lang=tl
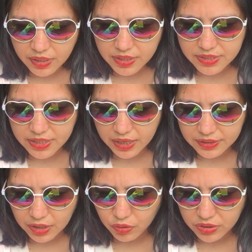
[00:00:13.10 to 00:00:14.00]

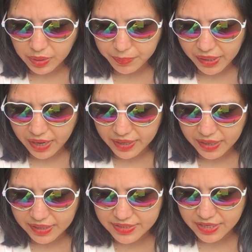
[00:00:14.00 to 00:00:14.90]
Isang taon na pala
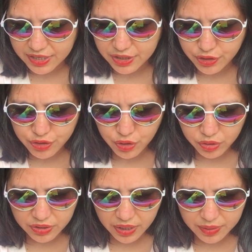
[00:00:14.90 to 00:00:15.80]
agad sa each
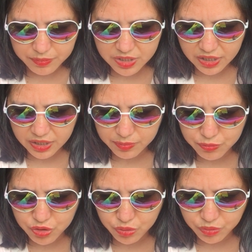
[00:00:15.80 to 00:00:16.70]
showtime si Kim
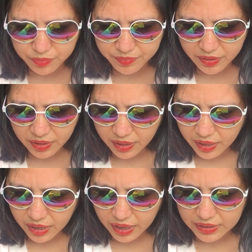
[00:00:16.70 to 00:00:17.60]
Chu.
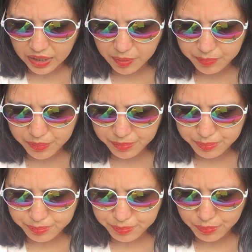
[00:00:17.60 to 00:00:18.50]
At ang
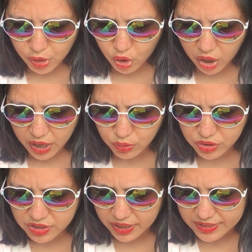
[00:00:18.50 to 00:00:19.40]
blowout
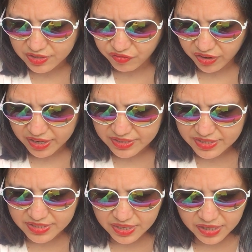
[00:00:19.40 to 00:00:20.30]
niya sa
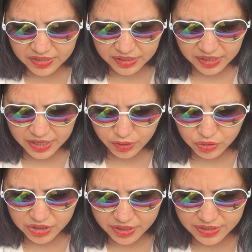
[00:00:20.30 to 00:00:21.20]
fans,
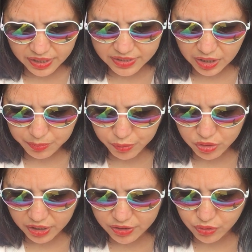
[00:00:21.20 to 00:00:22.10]
naligo siya sa kanyang
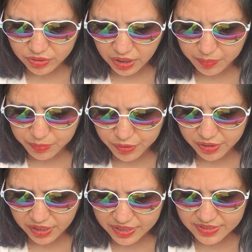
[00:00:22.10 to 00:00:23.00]
production
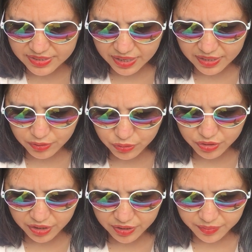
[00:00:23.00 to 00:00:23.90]
number last
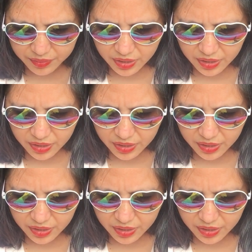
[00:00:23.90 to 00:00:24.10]
Saturday.